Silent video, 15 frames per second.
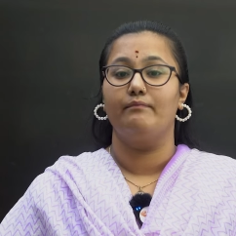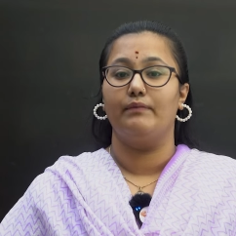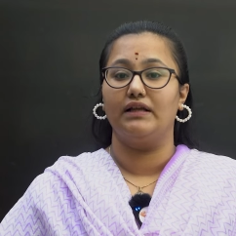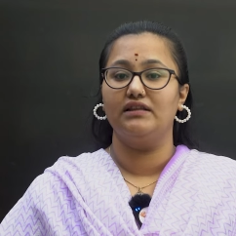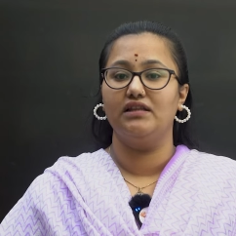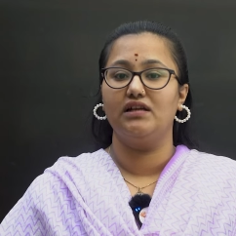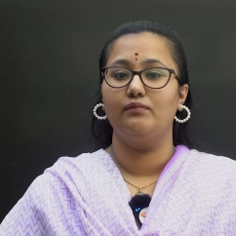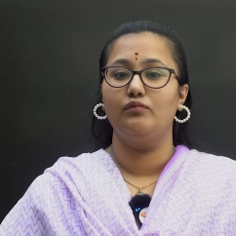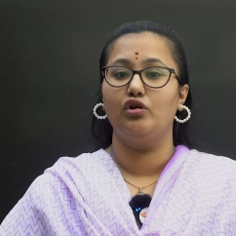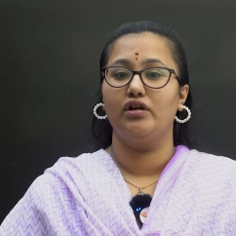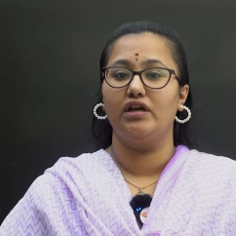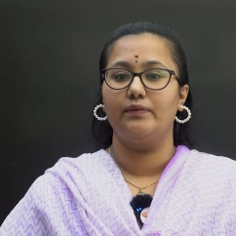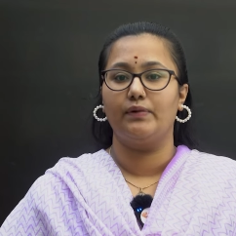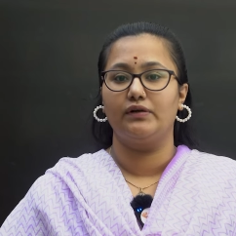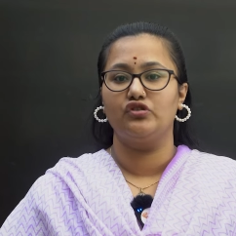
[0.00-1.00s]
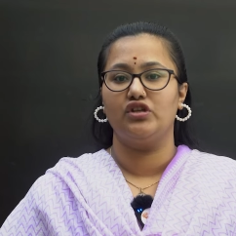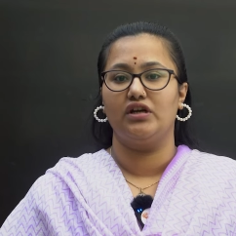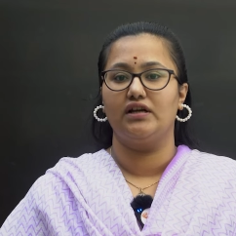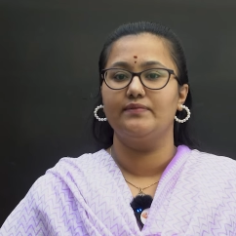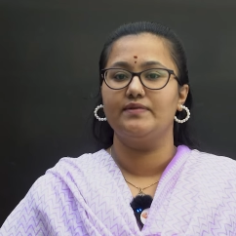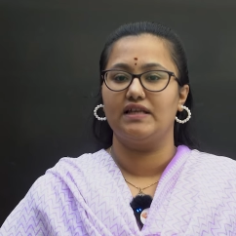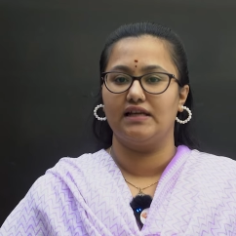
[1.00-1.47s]
మందిరంలో ఏర్పాటు
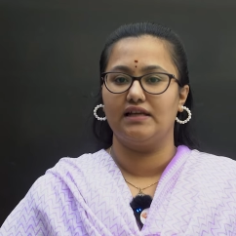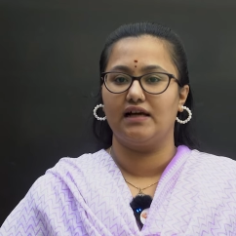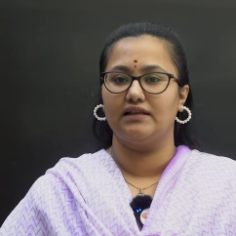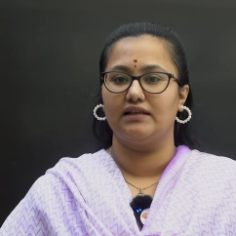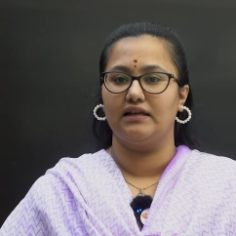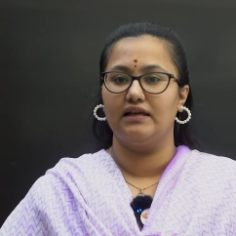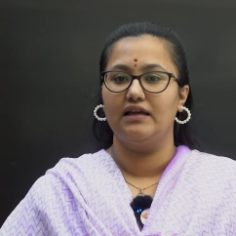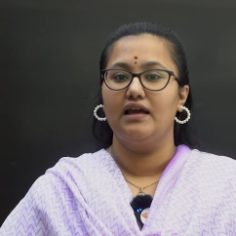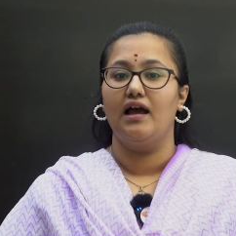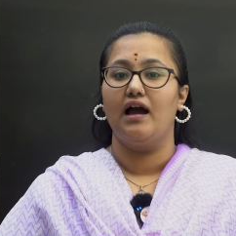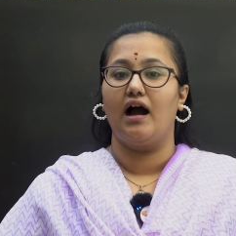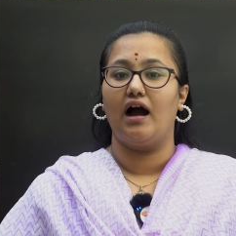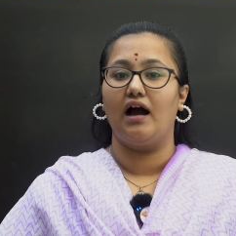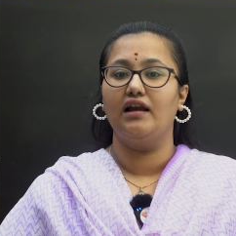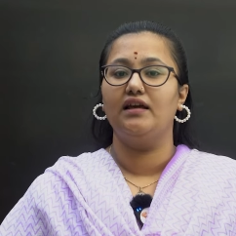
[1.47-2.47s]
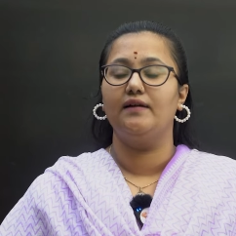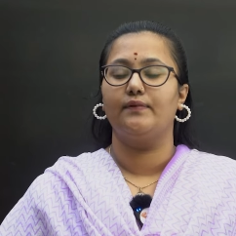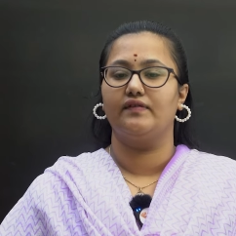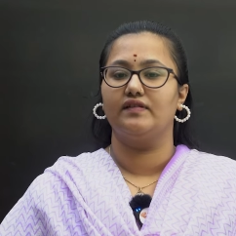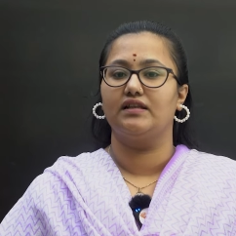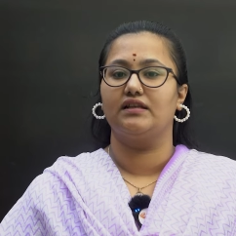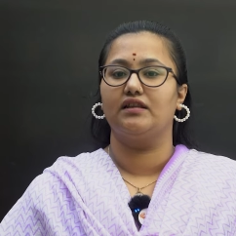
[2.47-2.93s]
చేయడం సరికాదని ఆలయ
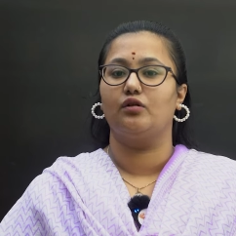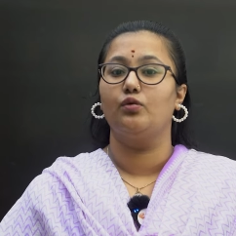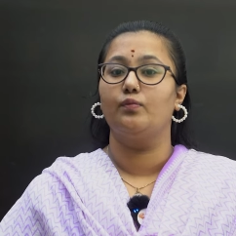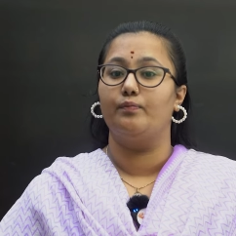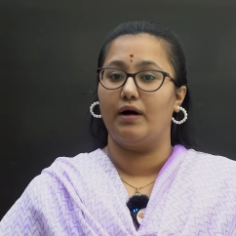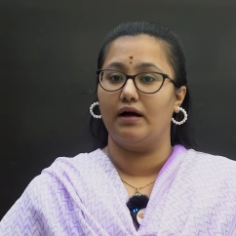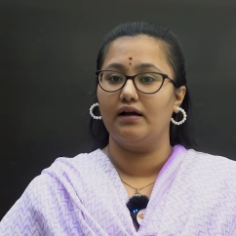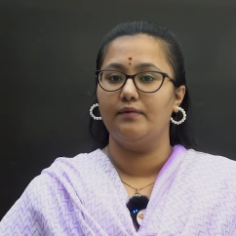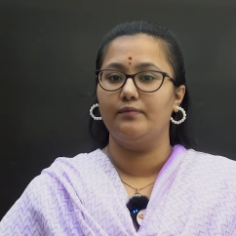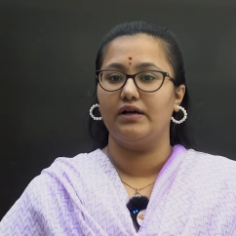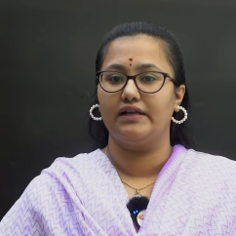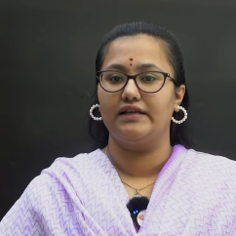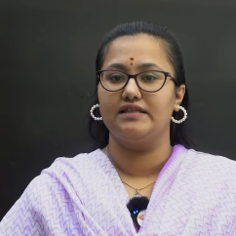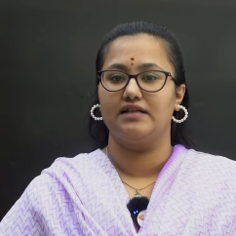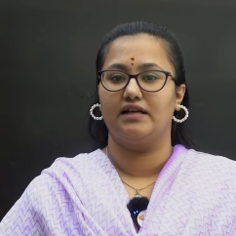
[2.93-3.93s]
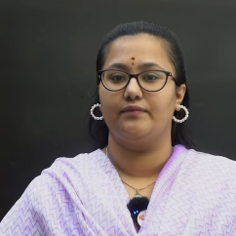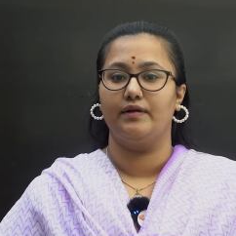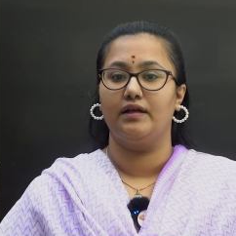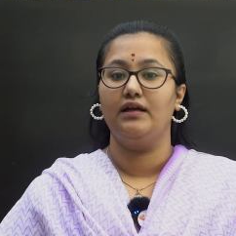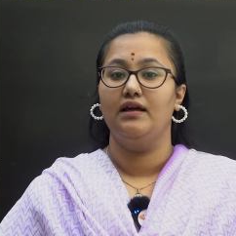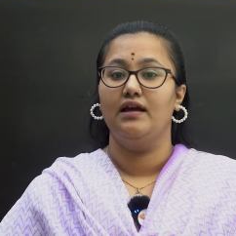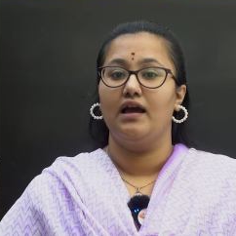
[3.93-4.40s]
పవిత్రతకు భంగం
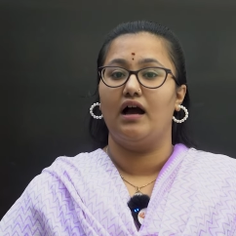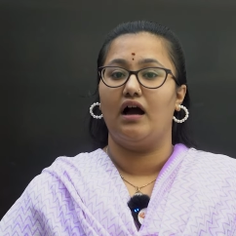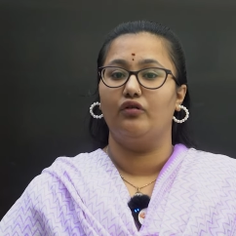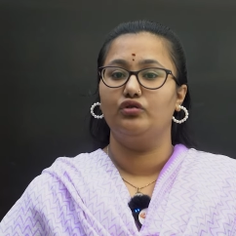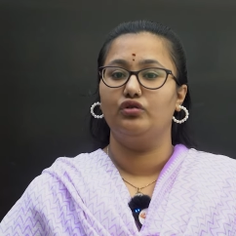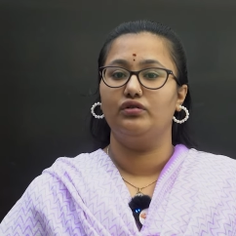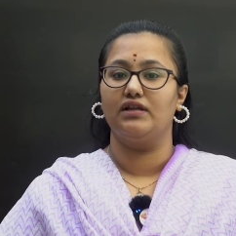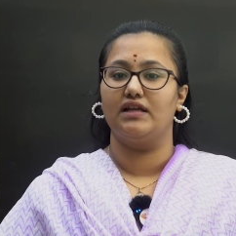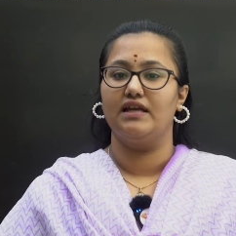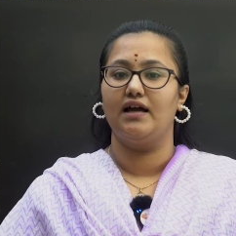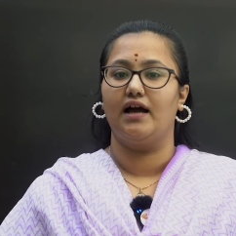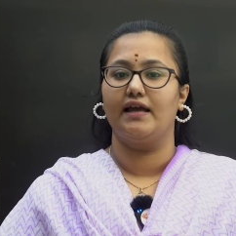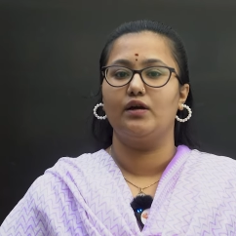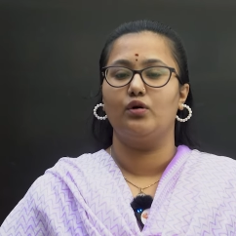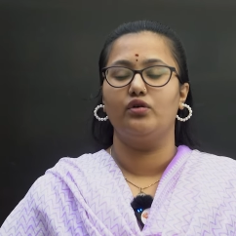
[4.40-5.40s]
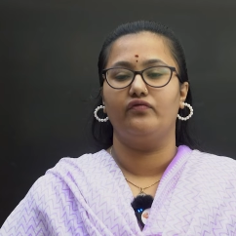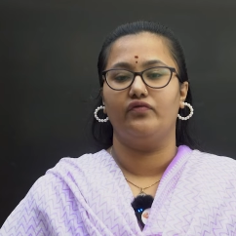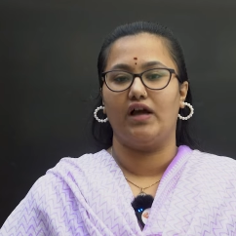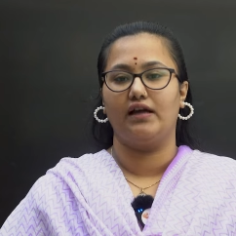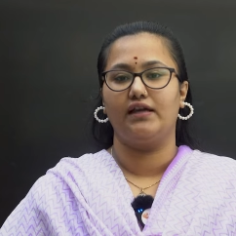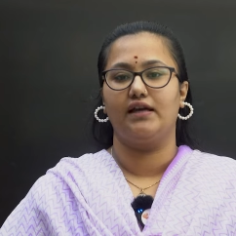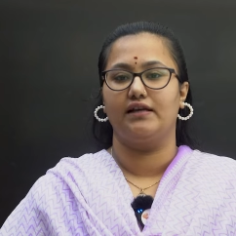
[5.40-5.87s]
కలిగించడమే అవుతుందని హైకోర్టు
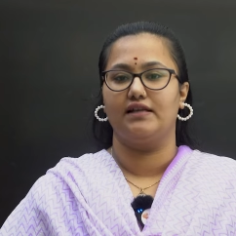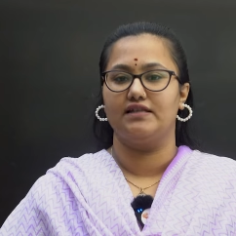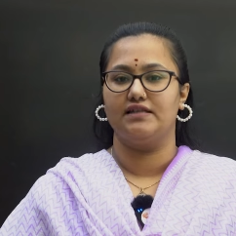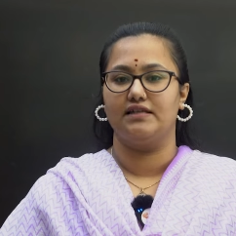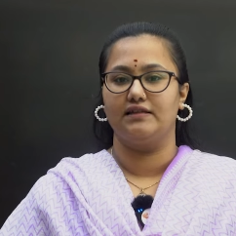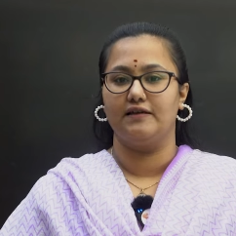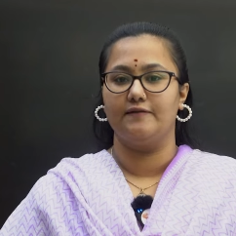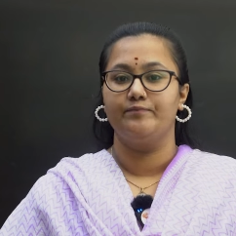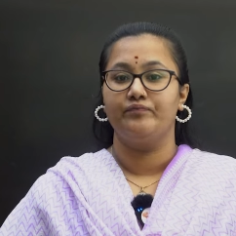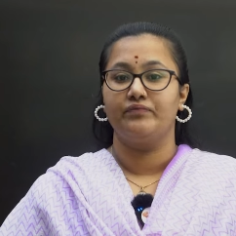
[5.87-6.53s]
వ్యాఖ్యానించింది